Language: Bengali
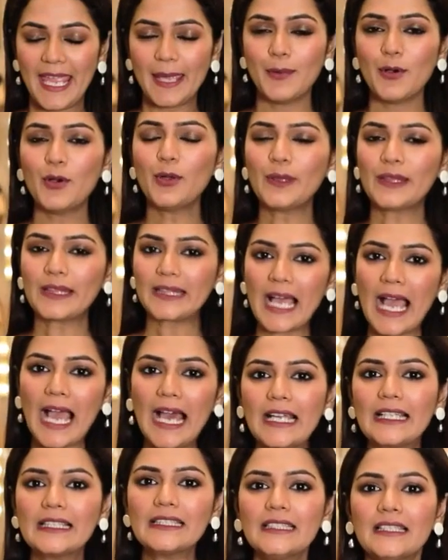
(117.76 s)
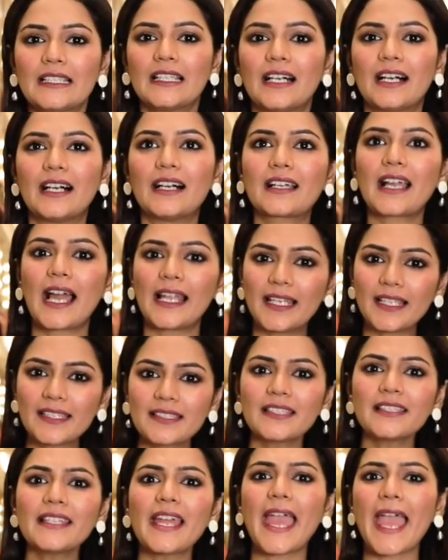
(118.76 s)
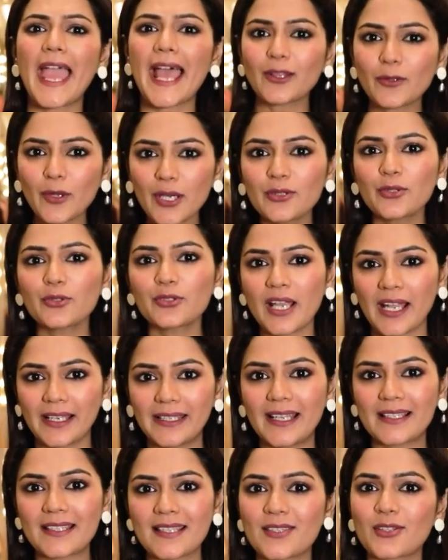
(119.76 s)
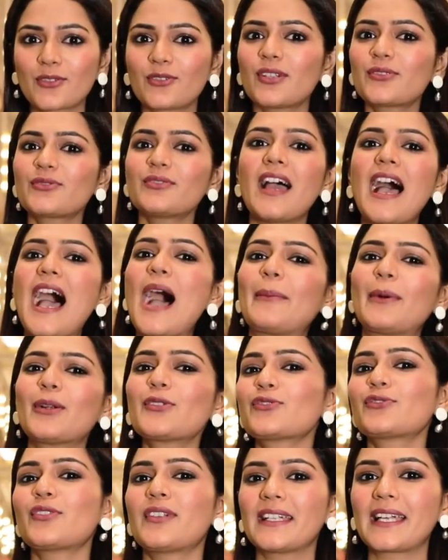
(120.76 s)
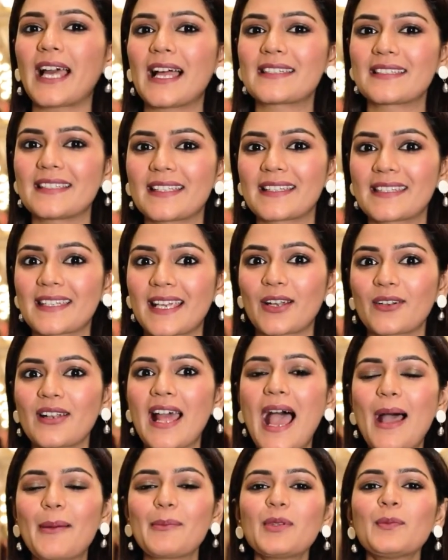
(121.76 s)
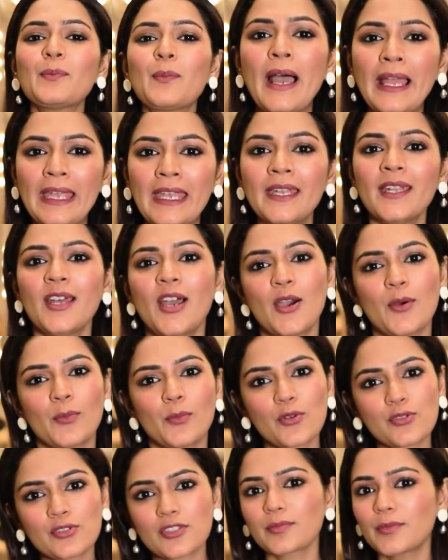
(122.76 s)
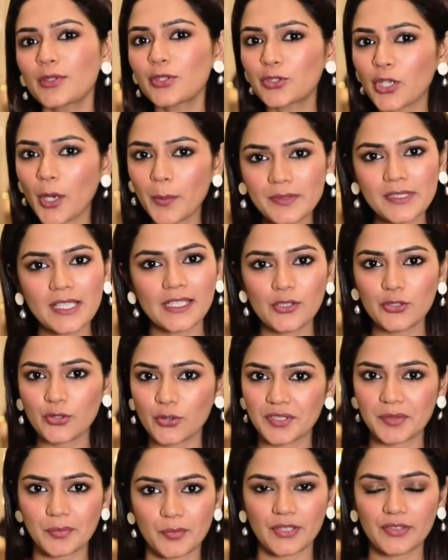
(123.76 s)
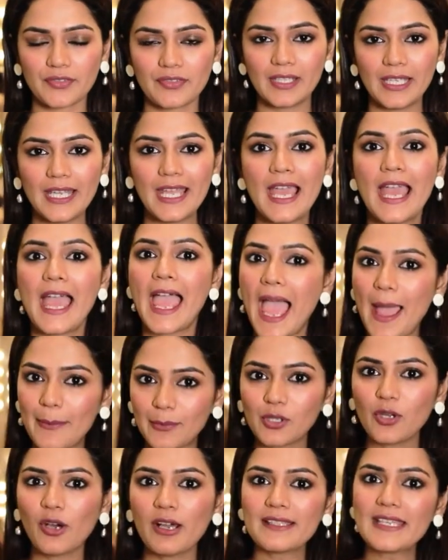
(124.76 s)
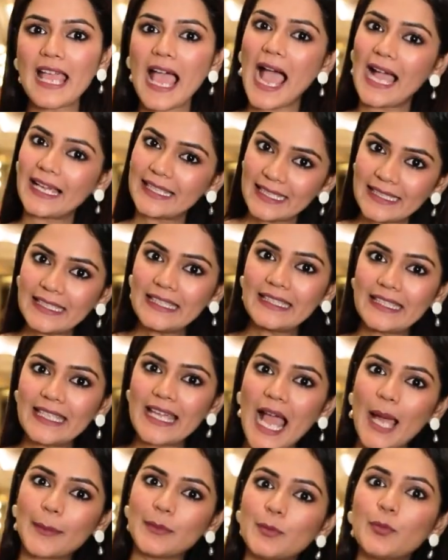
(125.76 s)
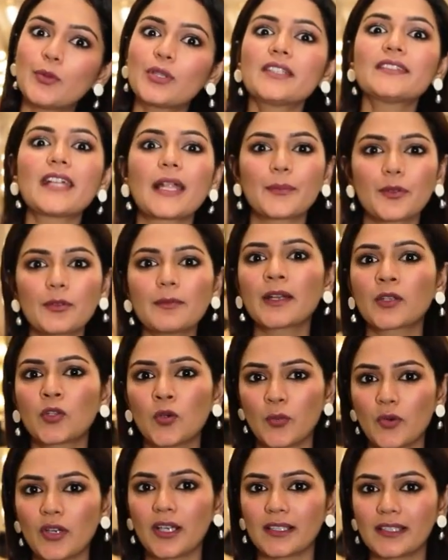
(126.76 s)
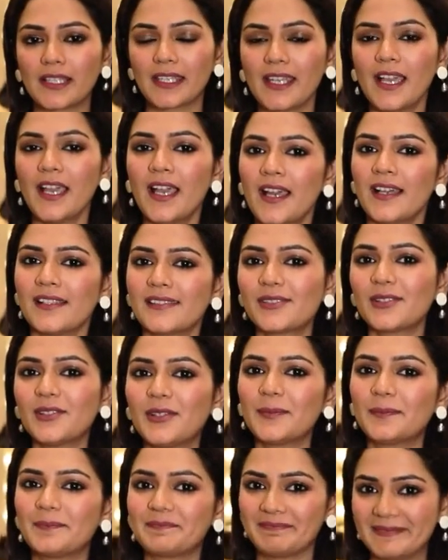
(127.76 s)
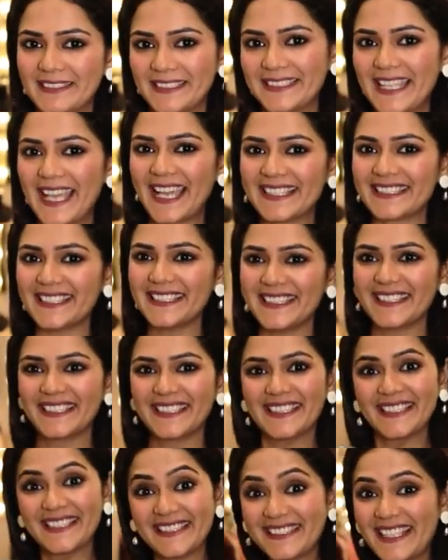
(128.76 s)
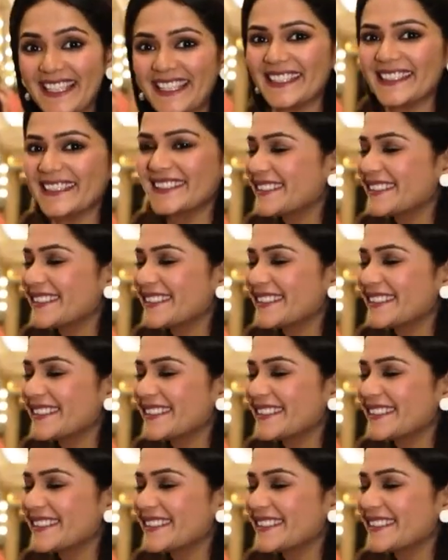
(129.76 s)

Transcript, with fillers: এবং তার কালেকশনে এত এত শাড়ি আছে যেগুলো আসলে আমার জন্য অনেক কাজে লেগেছে কারণ আমি মায়ের মোস্ট অফ দ্য সব শাড়ি শোতে পরে ফেলি এমন হয় যে আগে কিনে আমি পরে তারপর মাকে উপহার দিই সো দেখা যাক যাই